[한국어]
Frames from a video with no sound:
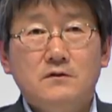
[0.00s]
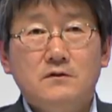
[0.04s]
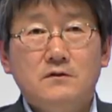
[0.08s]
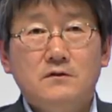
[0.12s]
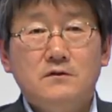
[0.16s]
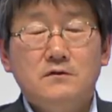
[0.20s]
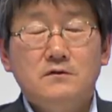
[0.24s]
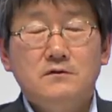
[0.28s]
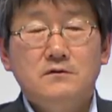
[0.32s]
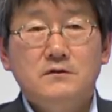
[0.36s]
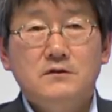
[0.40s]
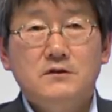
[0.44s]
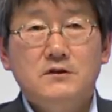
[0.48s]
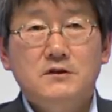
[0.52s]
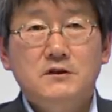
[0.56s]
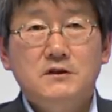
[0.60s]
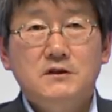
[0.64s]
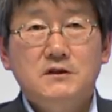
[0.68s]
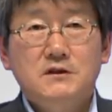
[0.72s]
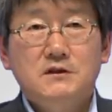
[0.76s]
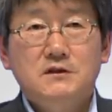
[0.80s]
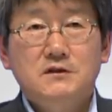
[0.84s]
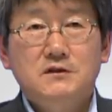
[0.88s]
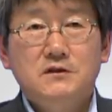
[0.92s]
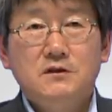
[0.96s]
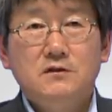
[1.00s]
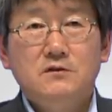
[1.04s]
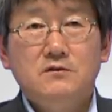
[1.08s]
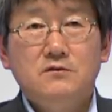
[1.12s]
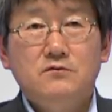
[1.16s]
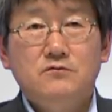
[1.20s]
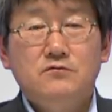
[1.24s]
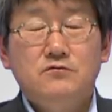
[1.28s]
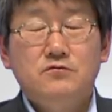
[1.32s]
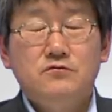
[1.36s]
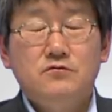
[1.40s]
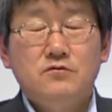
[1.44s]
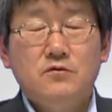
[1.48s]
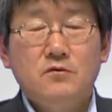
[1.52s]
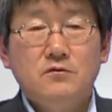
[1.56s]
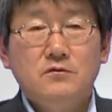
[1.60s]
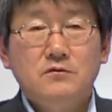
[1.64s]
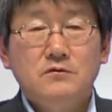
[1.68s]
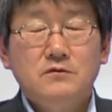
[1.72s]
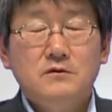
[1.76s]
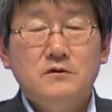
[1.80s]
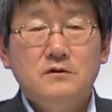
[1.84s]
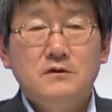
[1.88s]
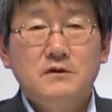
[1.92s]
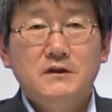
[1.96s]
그런 지리적
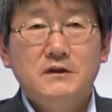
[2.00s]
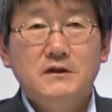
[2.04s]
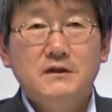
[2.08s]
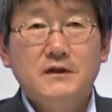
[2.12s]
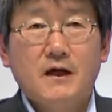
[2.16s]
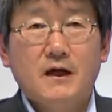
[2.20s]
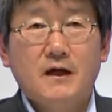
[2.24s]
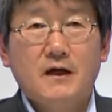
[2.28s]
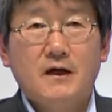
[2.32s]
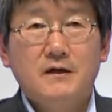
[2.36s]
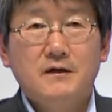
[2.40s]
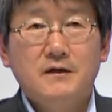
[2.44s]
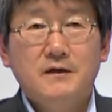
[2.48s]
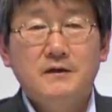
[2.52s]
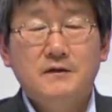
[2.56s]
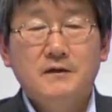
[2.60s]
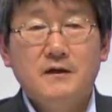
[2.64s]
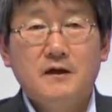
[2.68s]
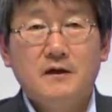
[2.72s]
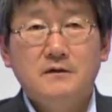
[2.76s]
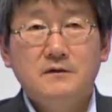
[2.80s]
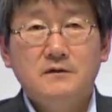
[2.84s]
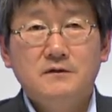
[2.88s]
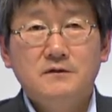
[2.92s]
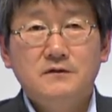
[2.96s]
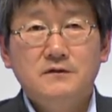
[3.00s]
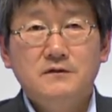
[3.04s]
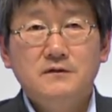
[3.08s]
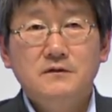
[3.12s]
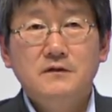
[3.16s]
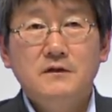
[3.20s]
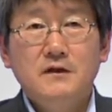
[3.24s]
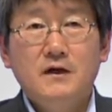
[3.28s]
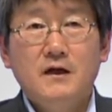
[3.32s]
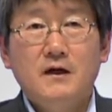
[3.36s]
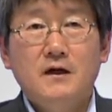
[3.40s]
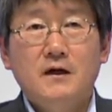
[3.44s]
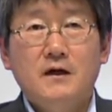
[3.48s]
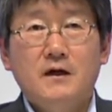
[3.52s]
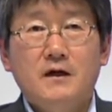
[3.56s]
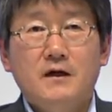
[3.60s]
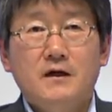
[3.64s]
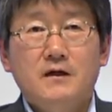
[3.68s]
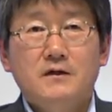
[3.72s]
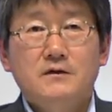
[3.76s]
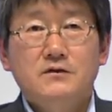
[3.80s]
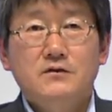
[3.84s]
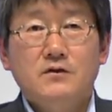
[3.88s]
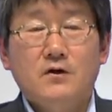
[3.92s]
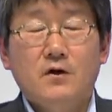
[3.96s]
구속력이 약화된다는 것을
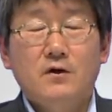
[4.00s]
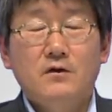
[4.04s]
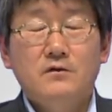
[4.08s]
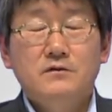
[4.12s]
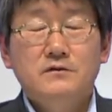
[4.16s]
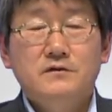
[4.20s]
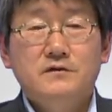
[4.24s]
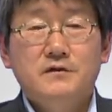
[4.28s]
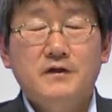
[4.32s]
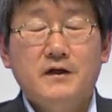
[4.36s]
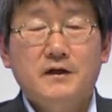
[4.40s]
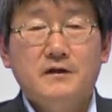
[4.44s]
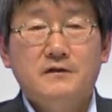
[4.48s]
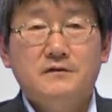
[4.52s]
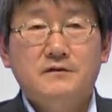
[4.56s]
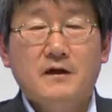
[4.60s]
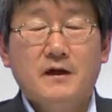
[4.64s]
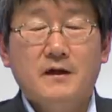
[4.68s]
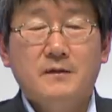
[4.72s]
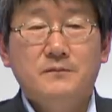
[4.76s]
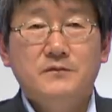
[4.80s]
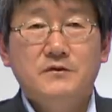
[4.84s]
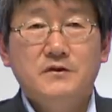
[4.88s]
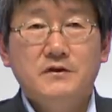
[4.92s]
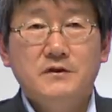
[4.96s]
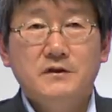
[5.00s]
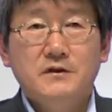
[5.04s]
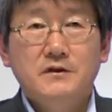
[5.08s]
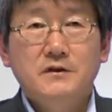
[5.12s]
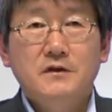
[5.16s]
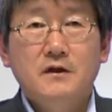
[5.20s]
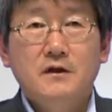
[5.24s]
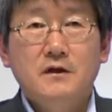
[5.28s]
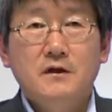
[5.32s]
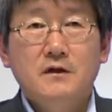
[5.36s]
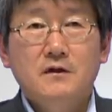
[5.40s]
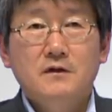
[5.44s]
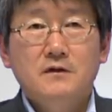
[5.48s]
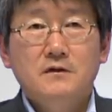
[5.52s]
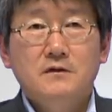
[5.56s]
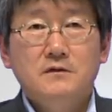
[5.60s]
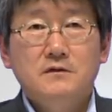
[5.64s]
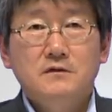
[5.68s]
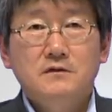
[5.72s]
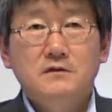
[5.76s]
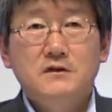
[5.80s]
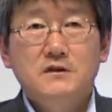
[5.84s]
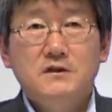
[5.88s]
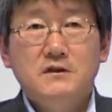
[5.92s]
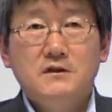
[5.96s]
전 세계 사람들이
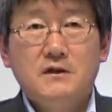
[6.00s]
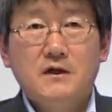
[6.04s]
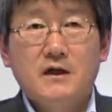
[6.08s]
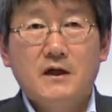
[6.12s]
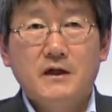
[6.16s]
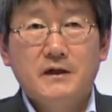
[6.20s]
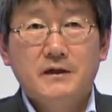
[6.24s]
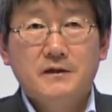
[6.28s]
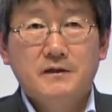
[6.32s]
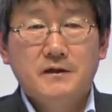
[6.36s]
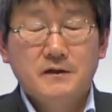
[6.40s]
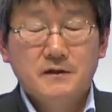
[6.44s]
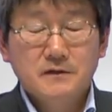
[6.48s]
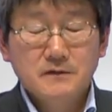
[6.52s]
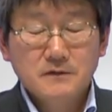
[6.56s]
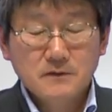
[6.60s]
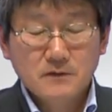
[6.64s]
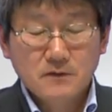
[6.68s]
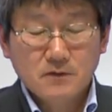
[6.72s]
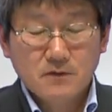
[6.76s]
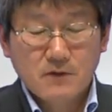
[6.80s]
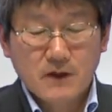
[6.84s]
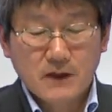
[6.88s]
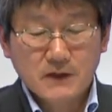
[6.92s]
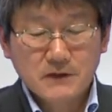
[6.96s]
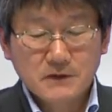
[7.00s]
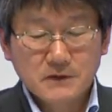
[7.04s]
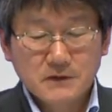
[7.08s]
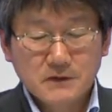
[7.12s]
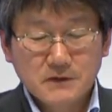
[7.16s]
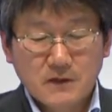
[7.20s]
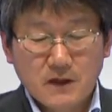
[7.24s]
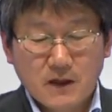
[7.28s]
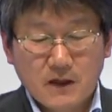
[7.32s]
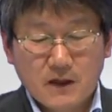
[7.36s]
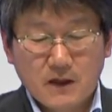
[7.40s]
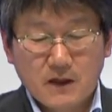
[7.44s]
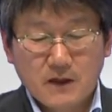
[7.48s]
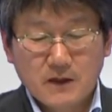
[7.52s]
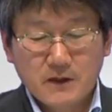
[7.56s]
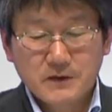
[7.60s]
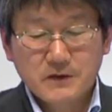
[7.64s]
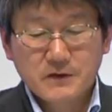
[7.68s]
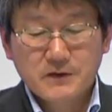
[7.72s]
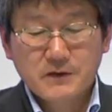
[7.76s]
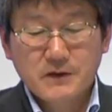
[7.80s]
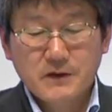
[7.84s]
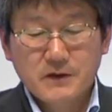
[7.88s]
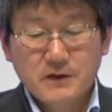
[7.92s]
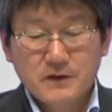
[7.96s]
의식하게 되는 과정이다,
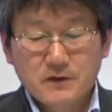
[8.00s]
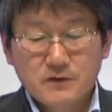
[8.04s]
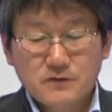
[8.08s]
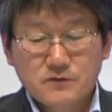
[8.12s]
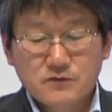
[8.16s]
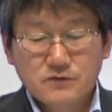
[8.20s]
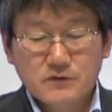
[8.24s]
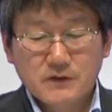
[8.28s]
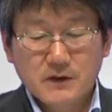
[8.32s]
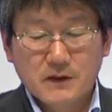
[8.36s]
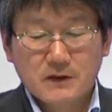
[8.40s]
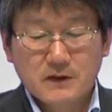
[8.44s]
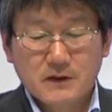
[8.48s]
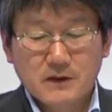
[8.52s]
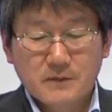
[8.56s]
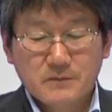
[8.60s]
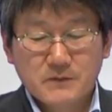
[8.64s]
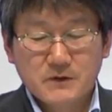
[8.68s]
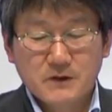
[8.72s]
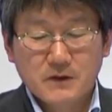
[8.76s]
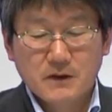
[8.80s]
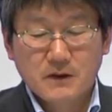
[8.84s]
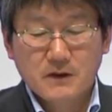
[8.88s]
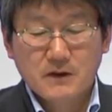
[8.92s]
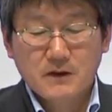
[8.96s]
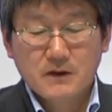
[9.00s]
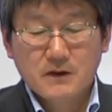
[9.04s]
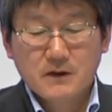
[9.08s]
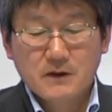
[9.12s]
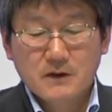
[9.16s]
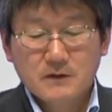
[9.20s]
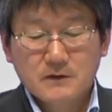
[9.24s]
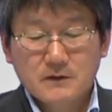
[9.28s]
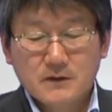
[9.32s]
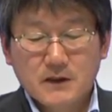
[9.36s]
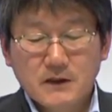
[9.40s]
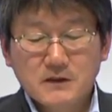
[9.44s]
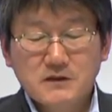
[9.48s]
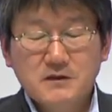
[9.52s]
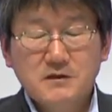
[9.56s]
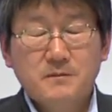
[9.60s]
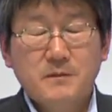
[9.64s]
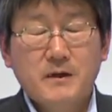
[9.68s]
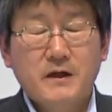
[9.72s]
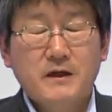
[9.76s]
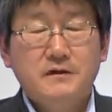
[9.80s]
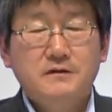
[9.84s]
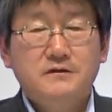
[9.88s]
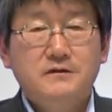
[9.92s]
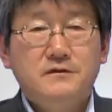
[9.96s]
이렇게 주장을 합니다. 다시
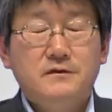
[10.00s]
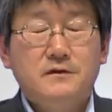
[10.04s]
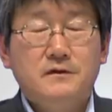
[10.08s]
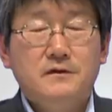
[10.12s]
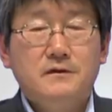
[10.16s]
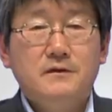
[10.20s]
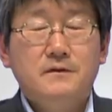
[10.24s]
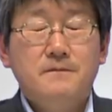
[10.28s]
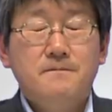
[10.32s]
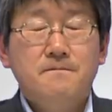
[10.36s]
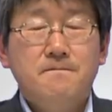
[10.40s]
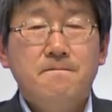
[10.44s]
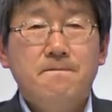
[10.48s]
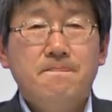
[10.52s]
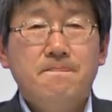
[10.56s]
말해서